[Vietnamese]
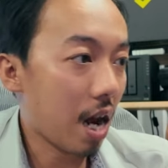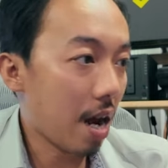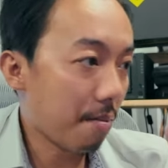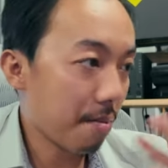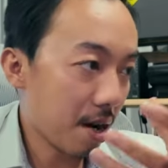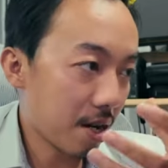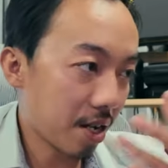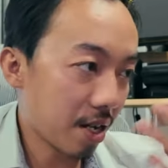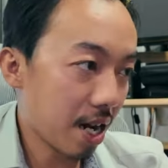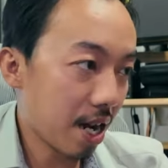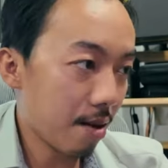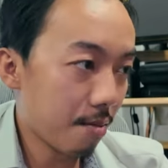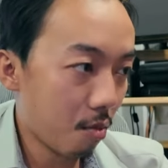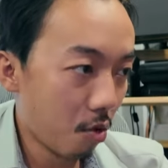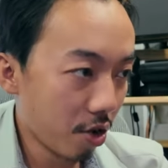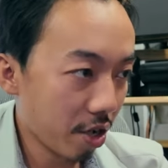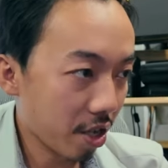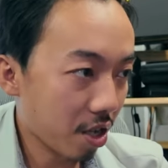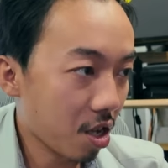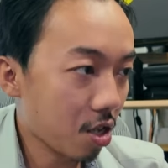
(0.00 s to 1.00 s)
tha ban nam
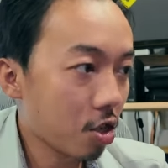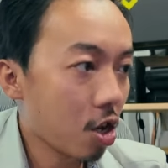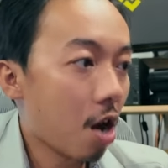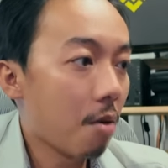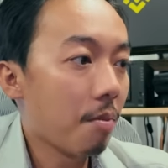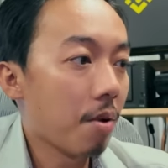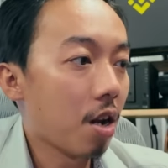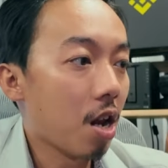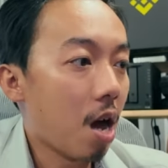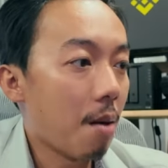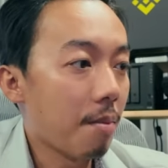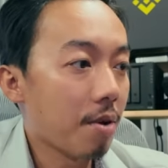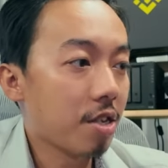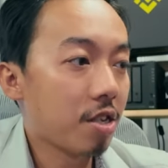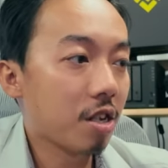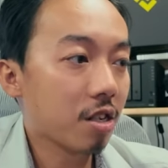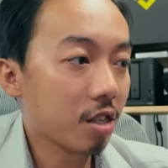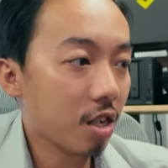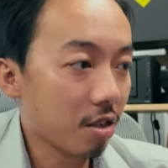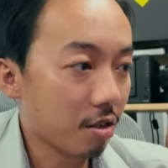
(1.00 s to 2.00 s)
mua để kia trong còn lõm mày
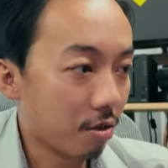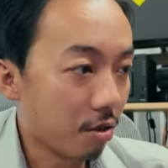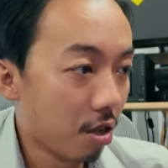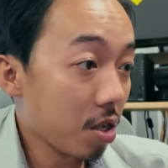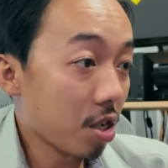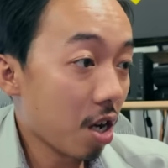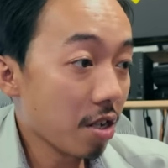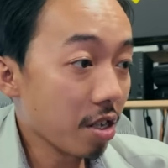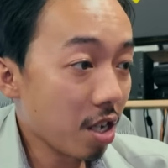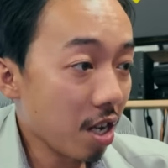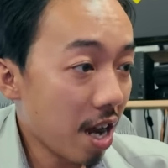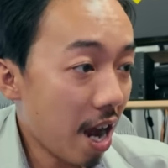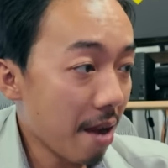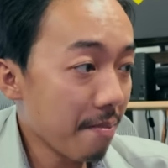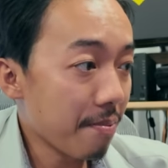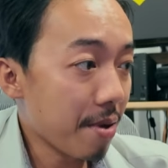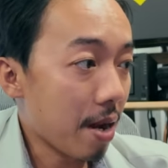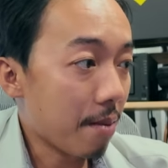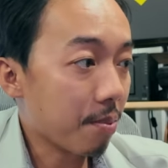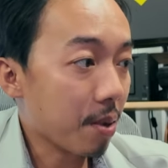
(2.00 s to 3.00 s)
chẳng tới phía chốn kia
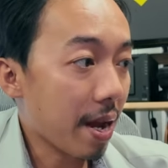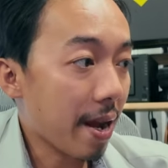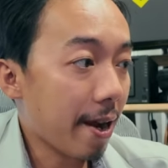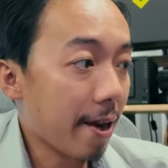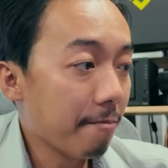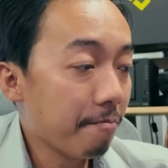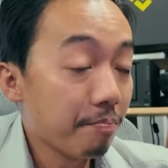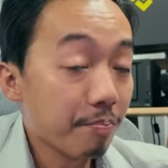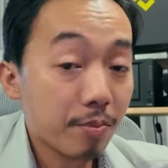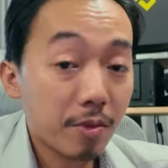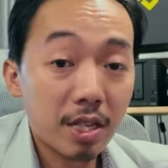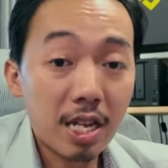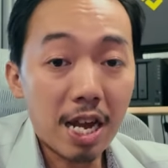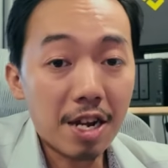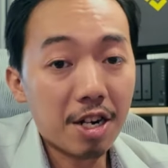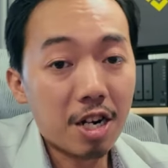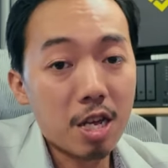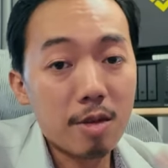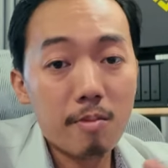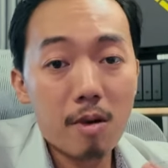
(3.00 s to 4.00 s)
ai đẹp ha
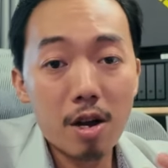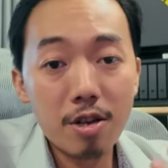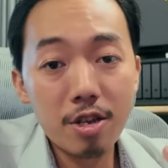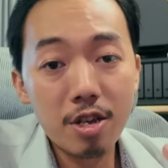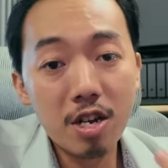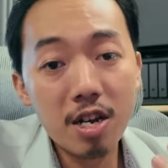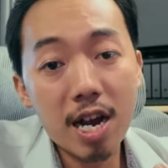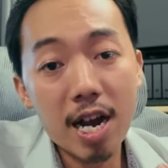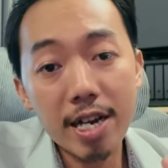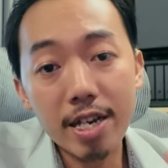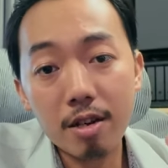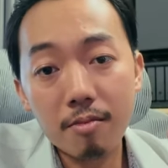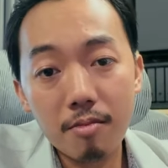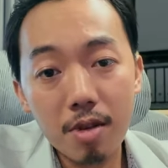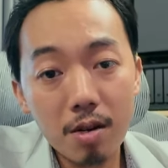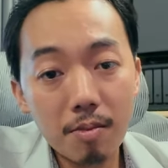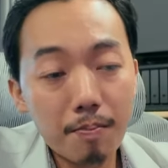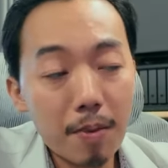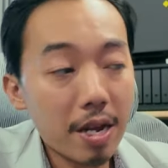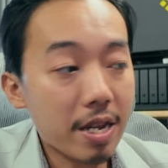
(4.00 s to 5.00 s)
cái này bao dưỡng ai nằm
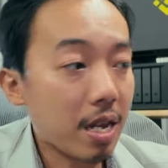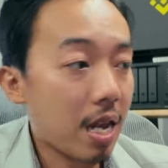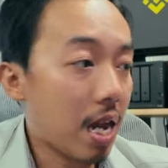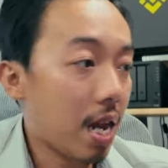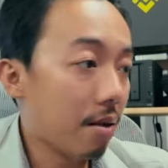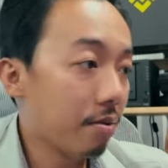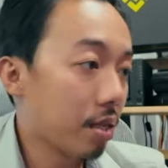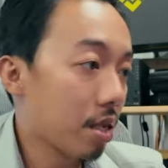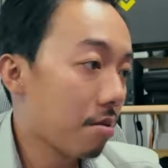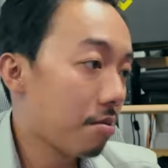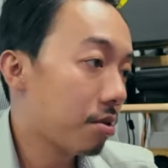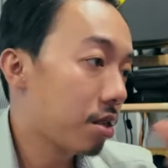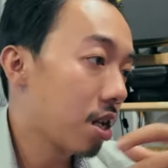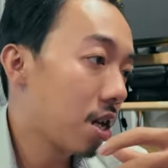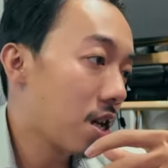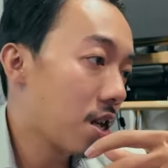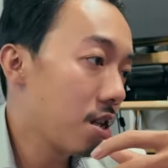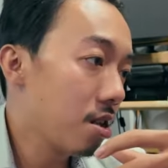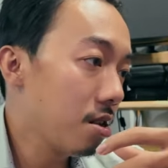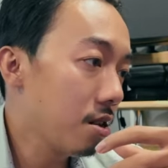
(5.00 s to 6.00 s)
miếng bánh ha xịn
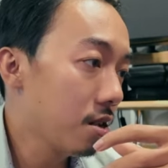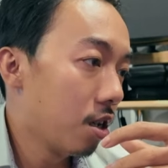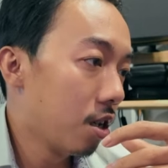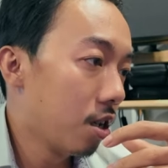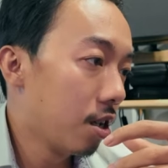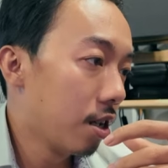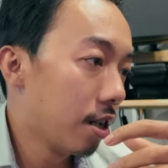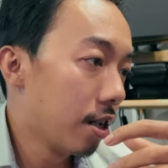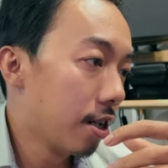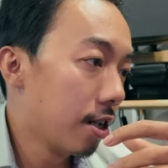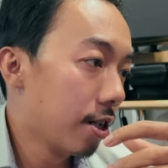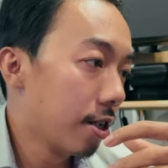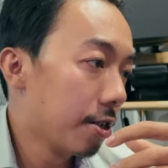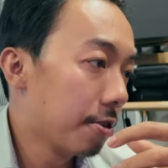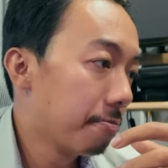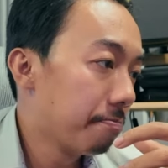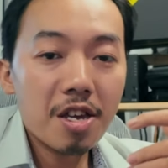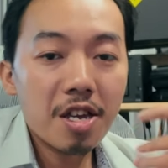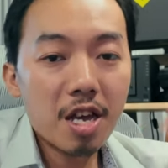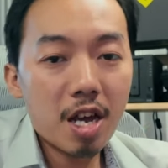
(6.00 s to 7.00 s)
xín
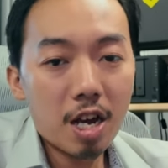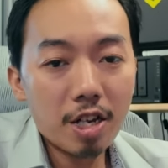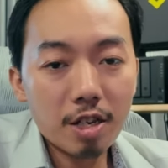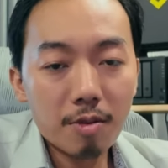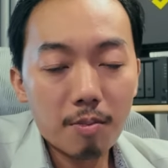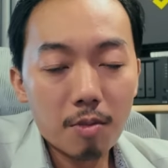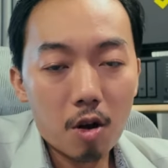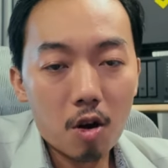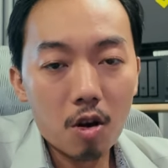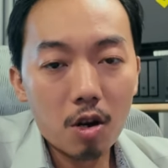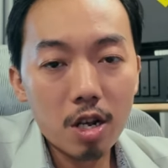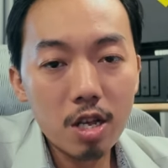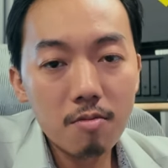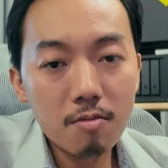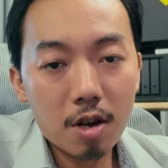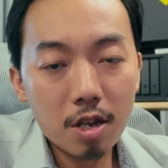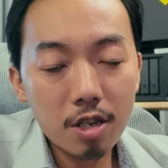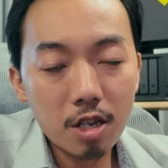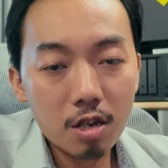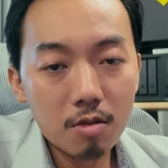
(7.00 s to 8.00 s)
hay cái ai đầm nọ
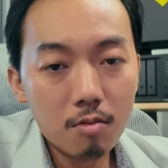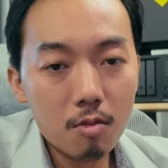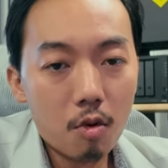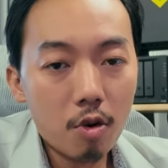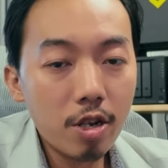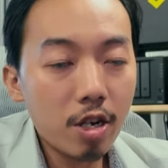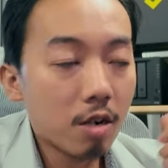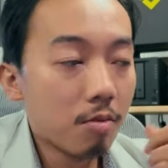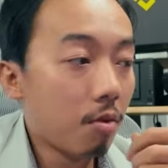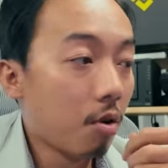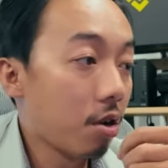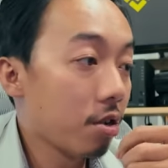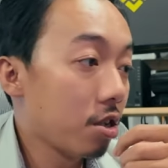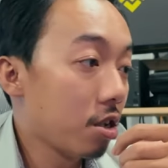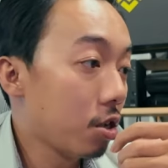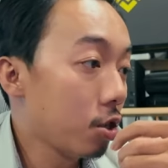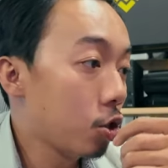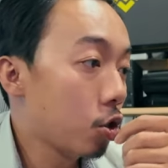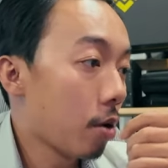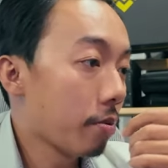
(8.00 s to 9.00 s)
linh bao dưỡng muối rồi mua cả
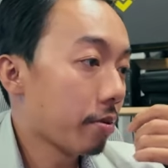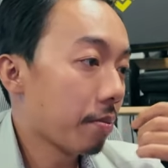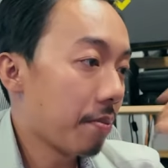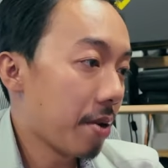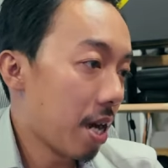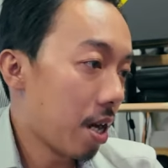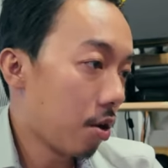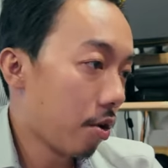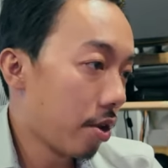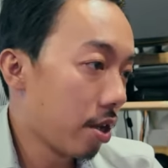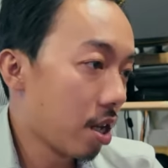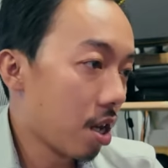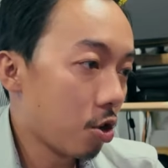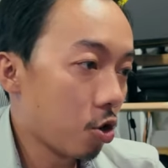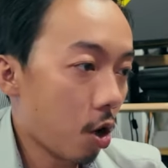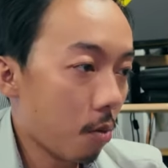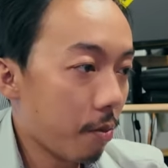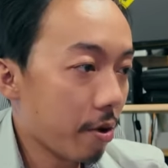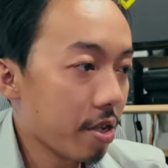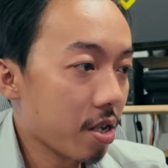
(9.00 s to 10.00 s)
dưỡng cho đẹp lôi dây
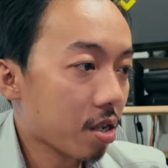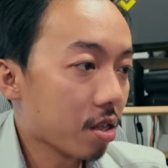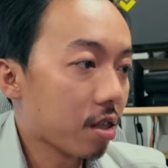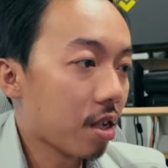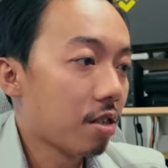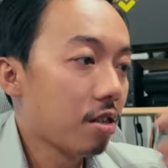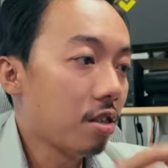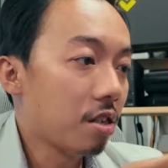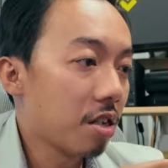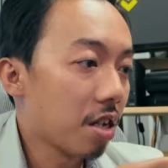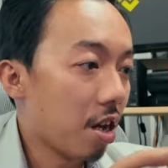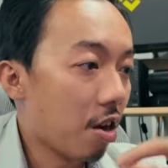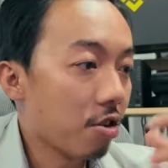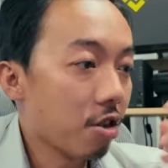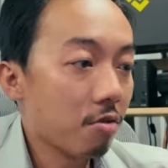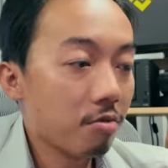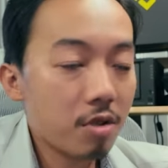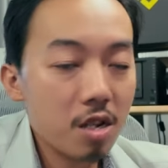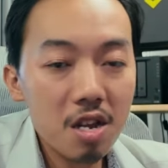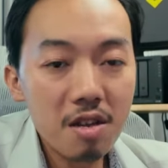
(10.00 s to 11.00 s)
cho bây giờ tới cái ao
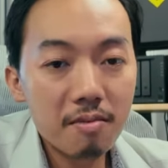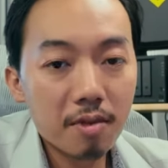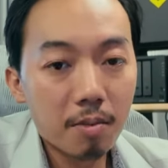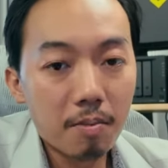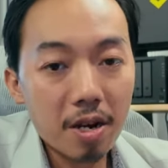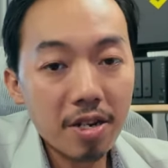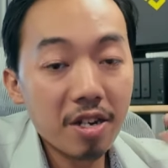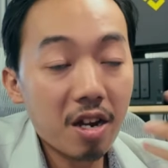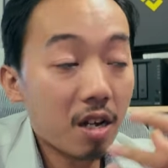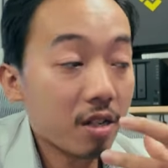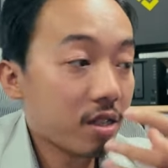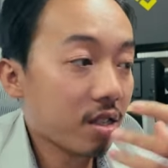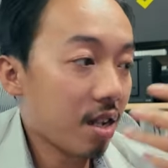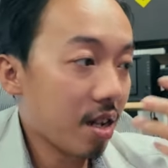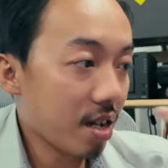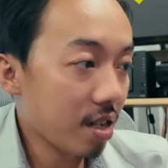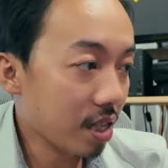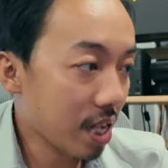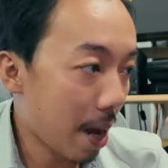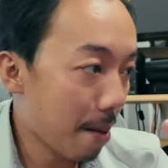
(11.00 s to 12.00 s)
dưỡng xem thì mới đo
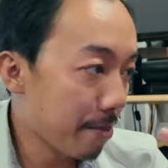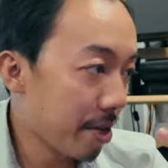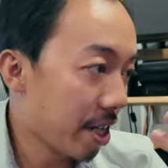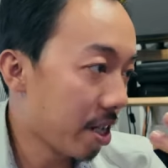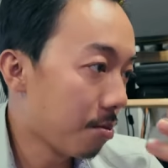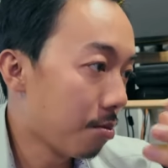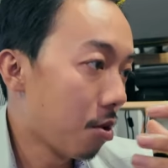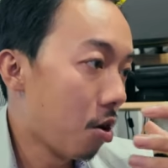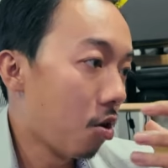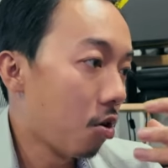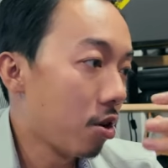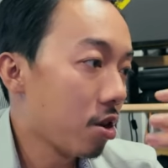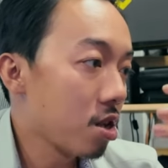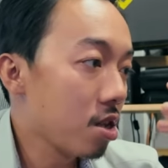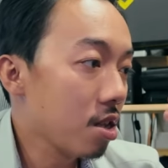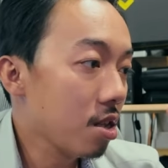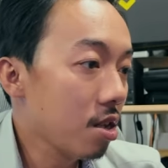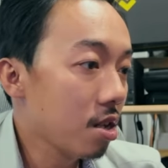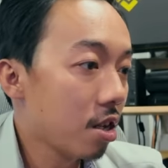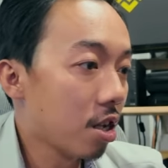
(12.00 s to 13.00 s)
sẻ tam dạng đầm nọ
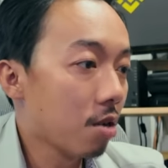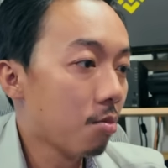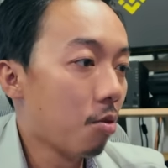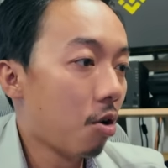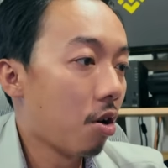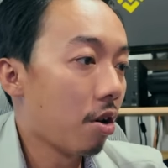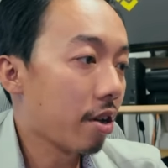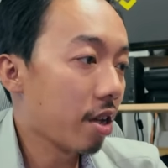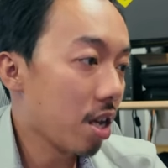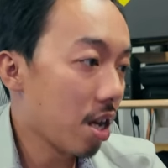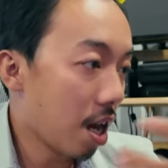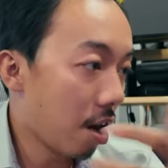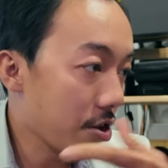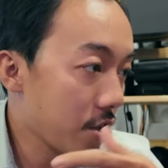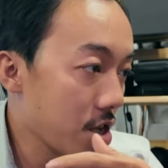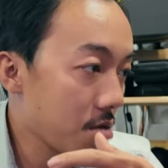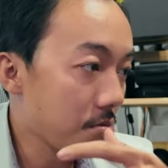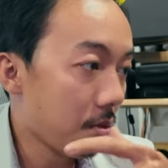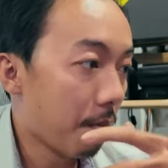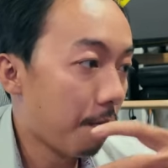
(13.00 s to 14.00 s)
lính rồi một cái ao
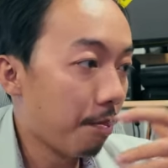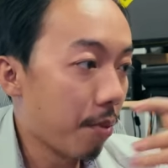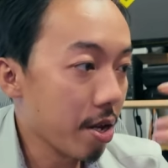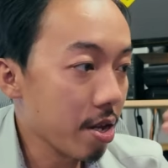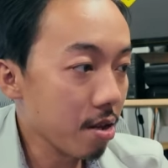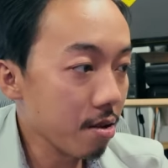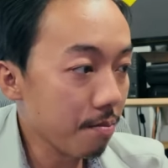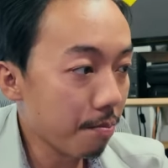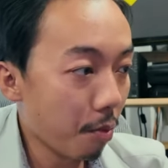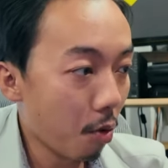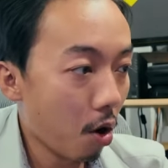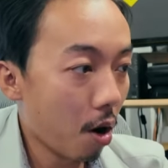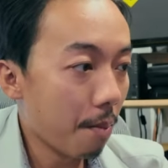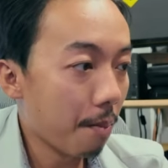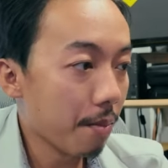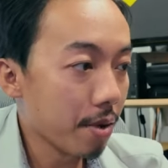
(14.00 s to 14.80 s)
dưỡng bồng pính po